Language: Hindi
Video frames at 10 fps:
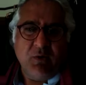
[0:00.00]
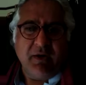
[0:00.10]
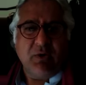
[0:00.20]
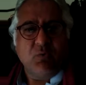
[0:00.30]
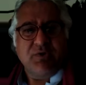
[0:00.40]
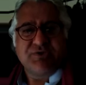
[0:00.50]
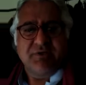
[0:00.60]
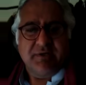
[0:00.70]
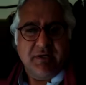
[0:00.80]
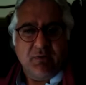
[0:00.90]
और एक
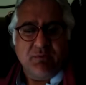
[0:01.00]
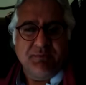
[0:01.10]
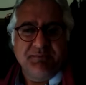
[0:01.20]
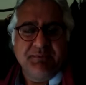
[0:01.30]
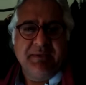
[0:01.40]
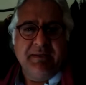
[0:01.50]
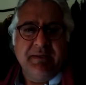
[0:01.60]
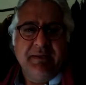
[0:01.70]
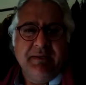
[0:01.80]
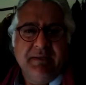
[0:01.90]
क्वेश्चन ना हो
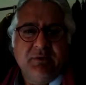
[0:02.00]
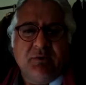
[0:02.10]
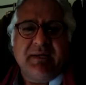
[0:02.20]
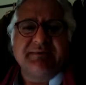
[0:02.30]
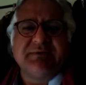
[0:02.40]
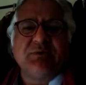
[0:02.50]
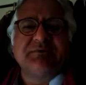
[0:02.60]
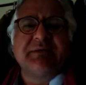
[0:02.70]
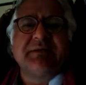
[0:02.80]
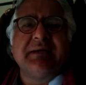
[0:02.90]
तो कैसे हो
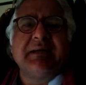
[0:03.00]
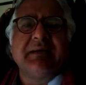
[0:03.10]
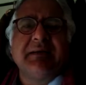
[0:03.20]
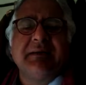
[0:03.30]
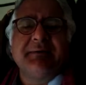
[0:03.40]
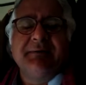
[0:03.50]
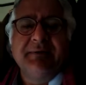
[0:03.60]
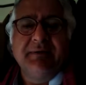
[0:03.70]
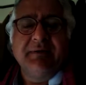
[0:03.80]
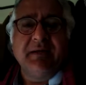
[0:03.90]
सकता है कि
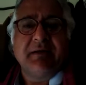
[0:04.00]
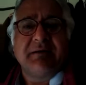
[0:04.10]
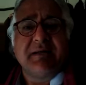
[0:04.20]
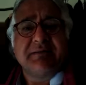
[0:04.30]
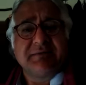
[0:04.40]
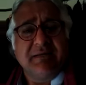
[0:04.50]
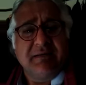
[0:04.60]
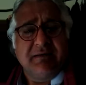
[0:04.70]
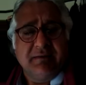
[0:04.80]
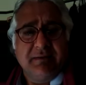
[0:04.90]
एक अठारह साल
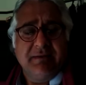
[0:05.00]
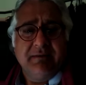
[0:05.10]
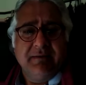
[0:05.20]
की लड़की